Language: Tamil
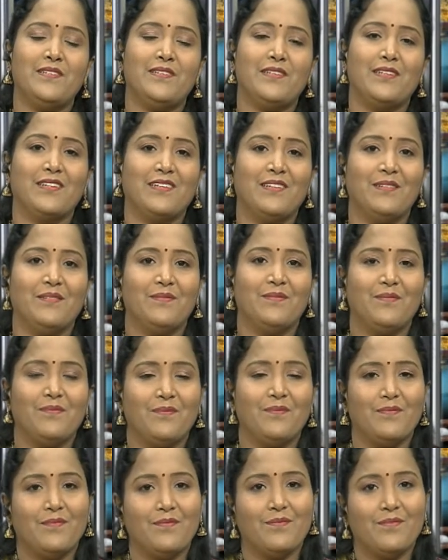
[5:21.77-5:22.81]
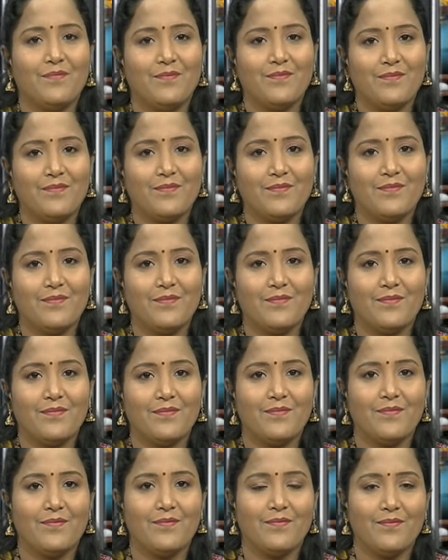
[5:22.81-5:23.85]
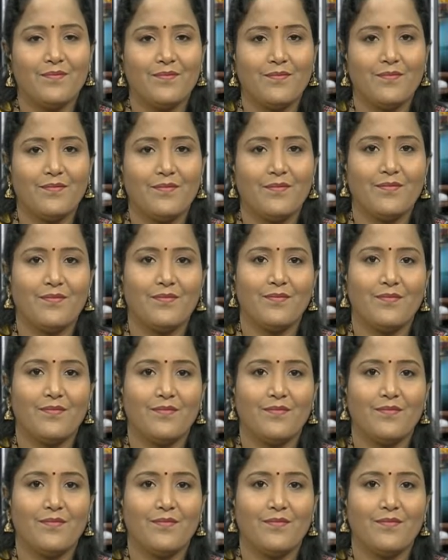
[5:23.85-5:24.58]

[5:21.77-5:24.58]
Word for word: பேசுறீங்க வணக்கம் திருப்பூர்ல இருந்து ஈ e.